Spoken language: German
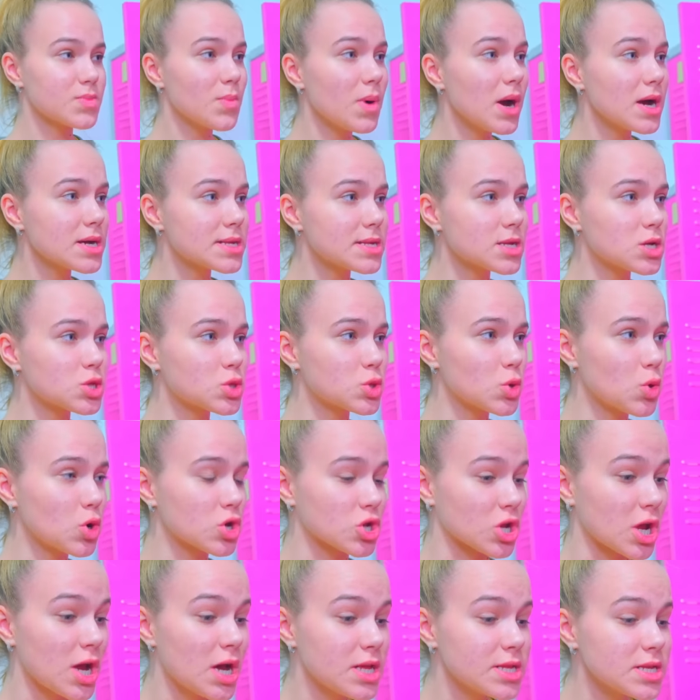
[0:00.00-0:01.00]
Max auch
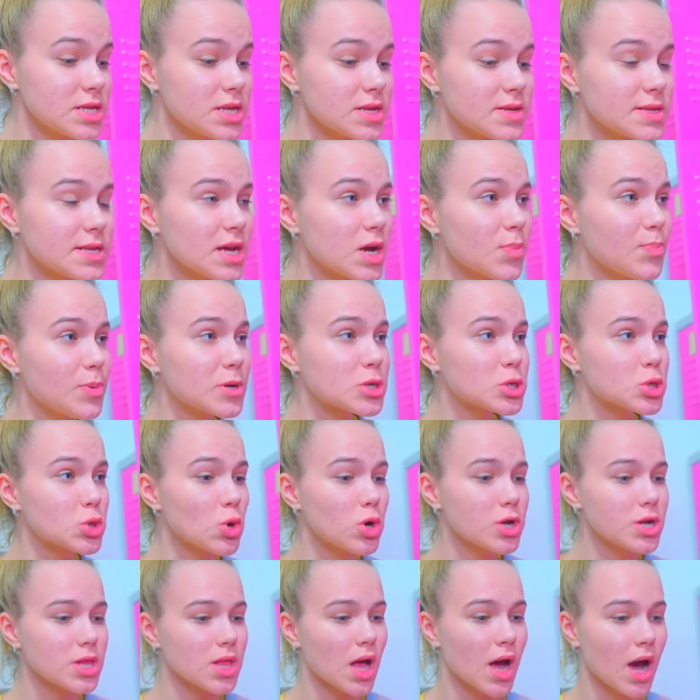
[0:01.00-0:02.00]
nicht. Du hast diesen
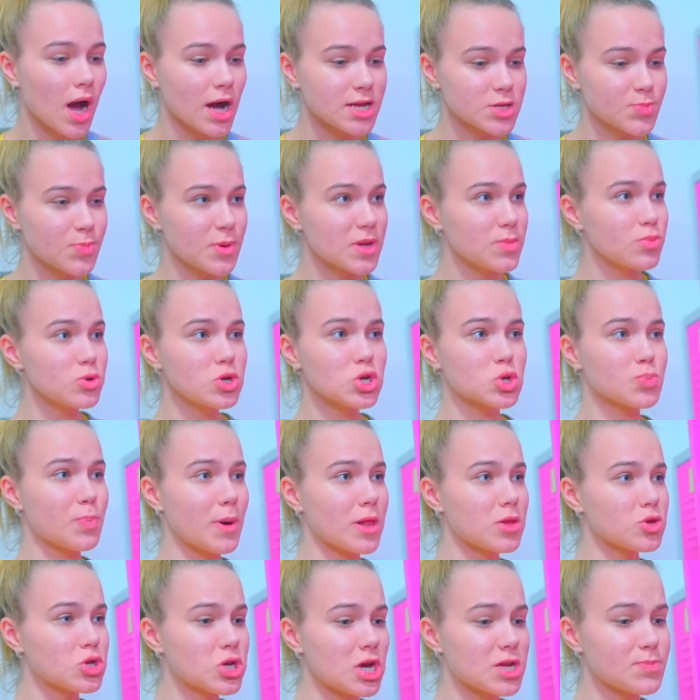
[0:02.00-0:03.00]
Streit angefangen und jetzt
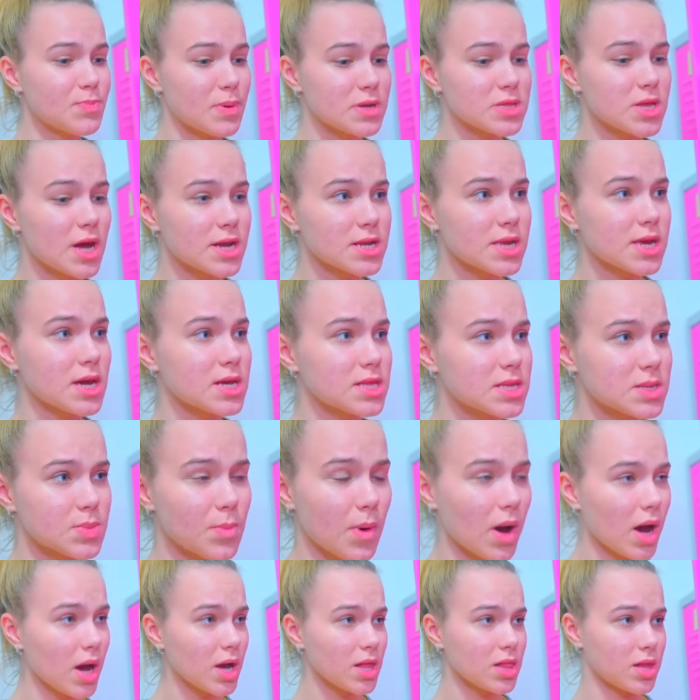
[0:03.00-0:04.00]
bekommst du Geschenke von
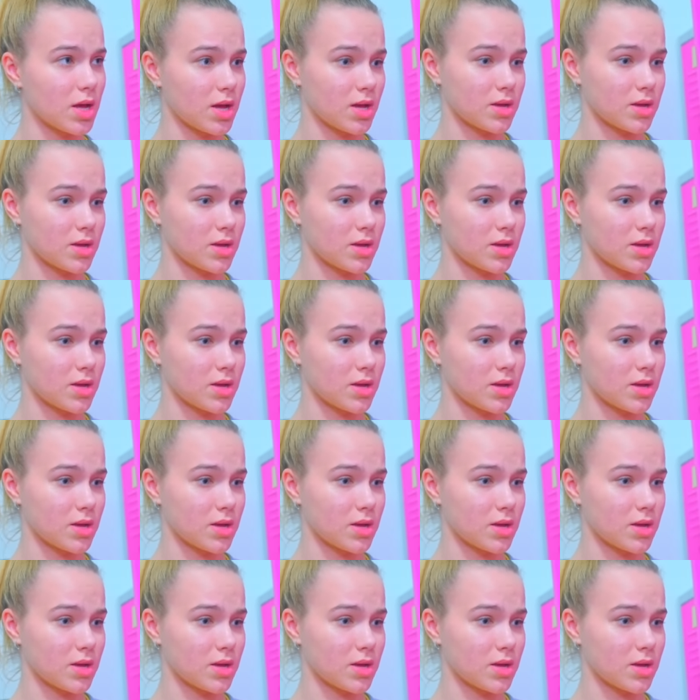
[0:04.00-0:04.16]
Smile?